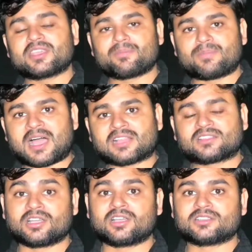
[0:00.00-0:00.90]
ये बात
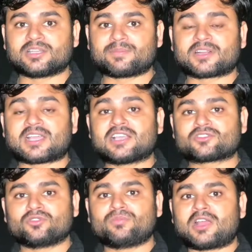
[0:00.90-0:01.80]
जयप्रकाश
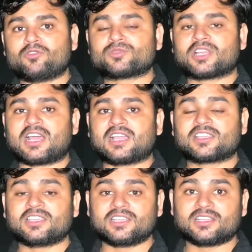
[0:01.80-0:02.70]
को मालूम चला
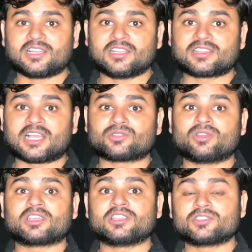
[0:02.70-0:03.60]
कि ललिता जो
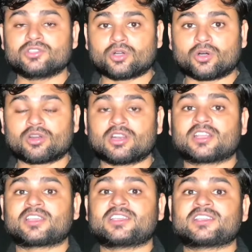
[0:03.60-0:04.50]
है किसी और
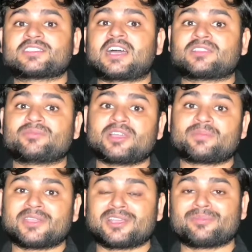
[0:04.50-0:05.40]
लड़के के साथ भी
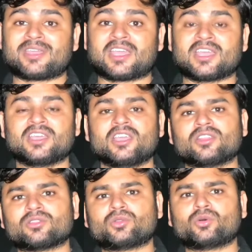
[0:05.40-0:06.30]
अफेयर में है
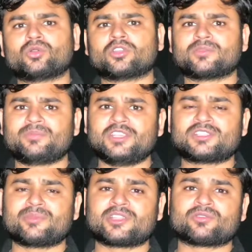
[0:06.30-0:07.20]
तो दोनों के
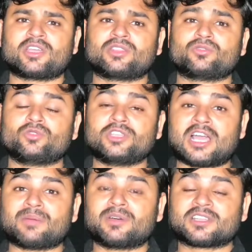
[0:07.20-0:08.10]
बीच में जो है
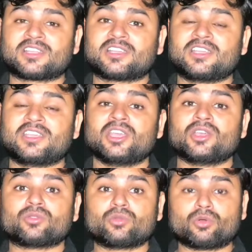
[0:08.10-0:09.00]
दूरियाँ बढ़ते गई
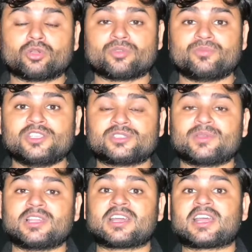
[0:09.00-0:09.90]
दोनों के बीच
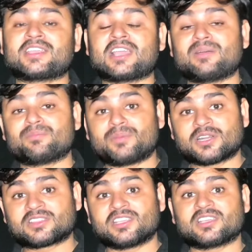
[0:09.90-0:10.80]
में लड़ाइयाँ
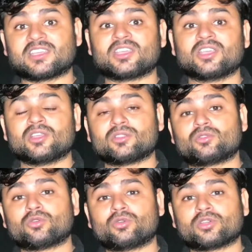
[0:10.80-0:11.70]
बढ़ते गई
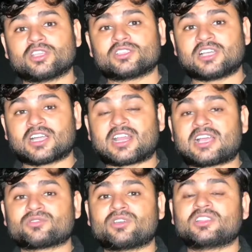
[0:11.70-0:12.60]
दोनों की
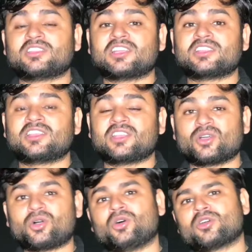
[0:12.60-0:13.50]
झगड़ा जो है धीरे धीरे
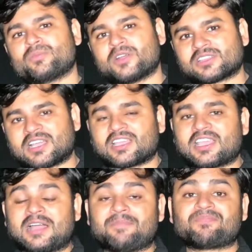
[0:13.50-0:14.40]
और बढ़ता
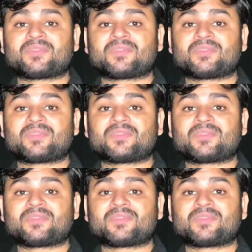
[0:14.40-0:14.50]
गया